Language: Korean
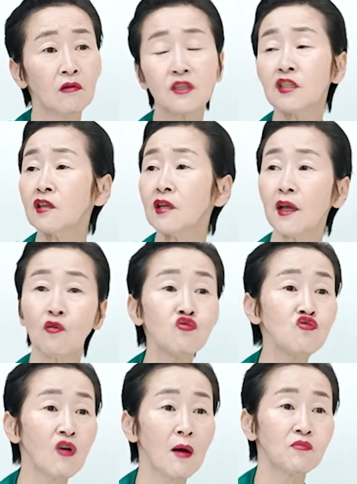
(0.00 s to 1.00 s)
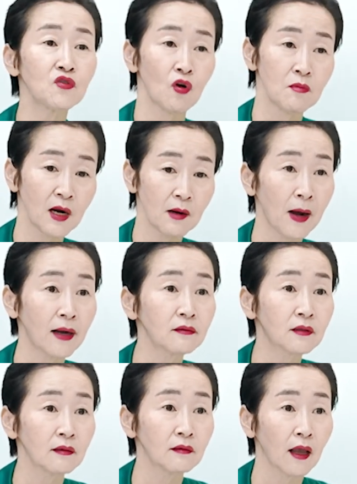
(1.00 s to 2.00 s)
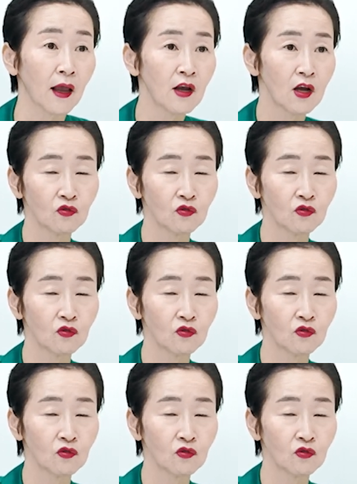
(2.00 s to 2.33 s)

이 세상에 훌륭한 분이 얼마나 많을 텐데